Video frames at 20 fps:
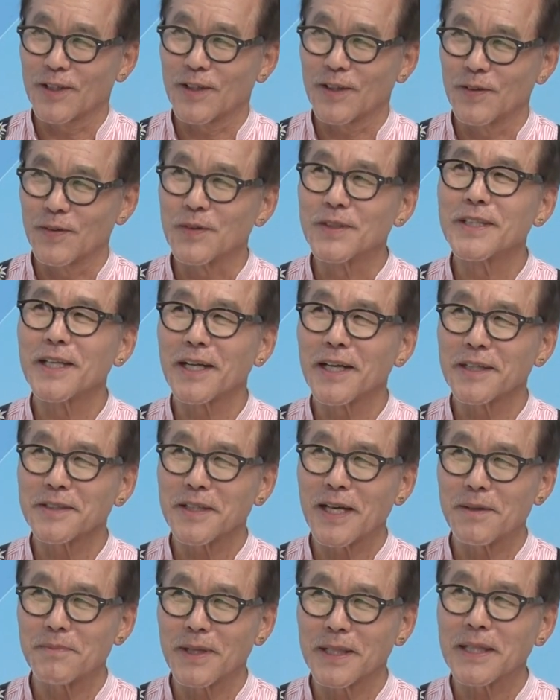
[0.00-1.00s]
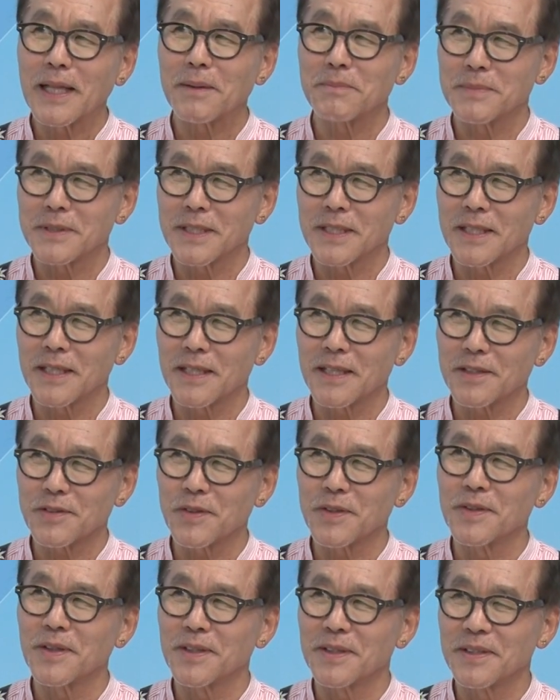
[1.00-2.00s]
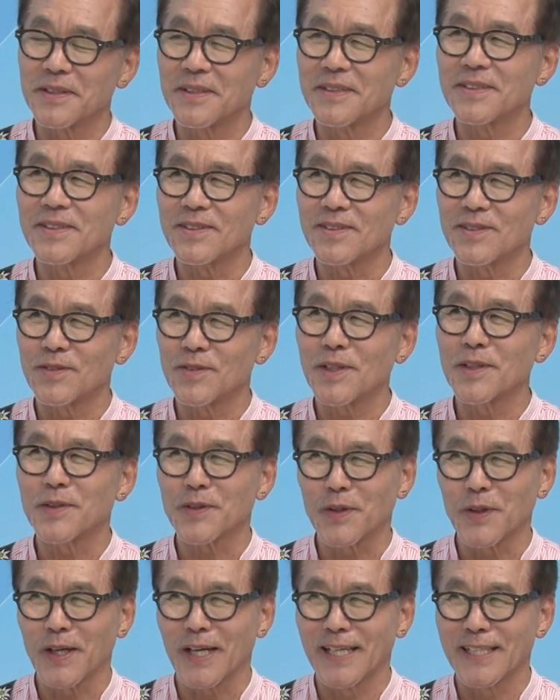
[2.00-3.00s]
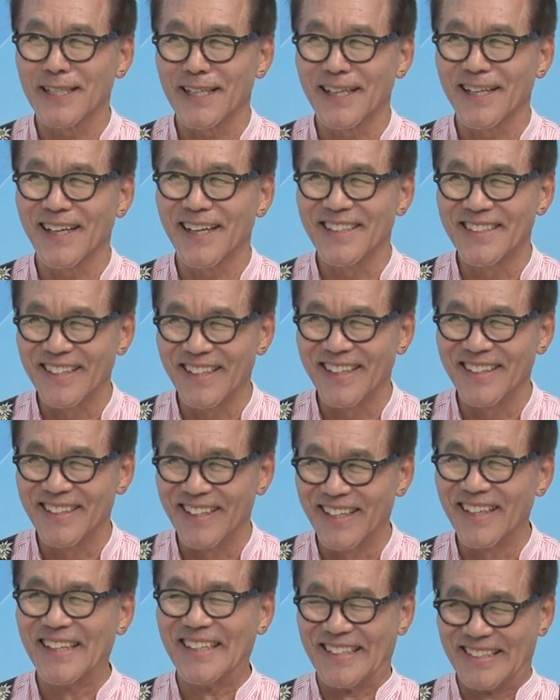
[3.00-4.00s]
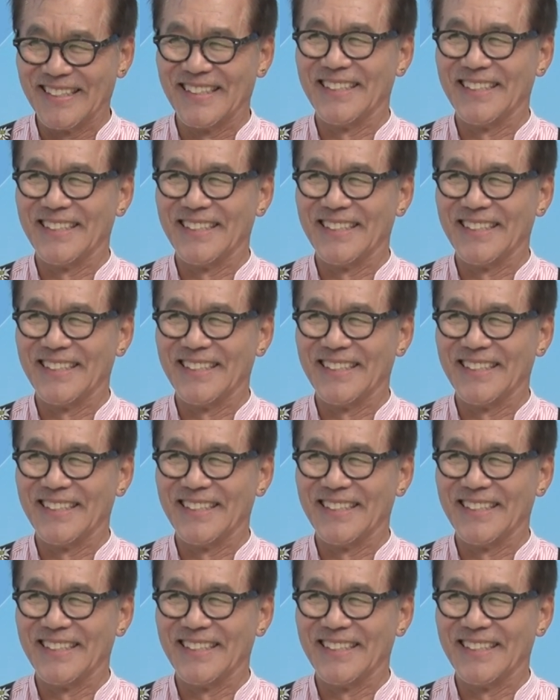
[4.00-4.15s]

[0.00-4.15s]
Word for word: 우리나라에서 아마 남자 귀걸이는 최초가 최초시군요. 네, 네. 네.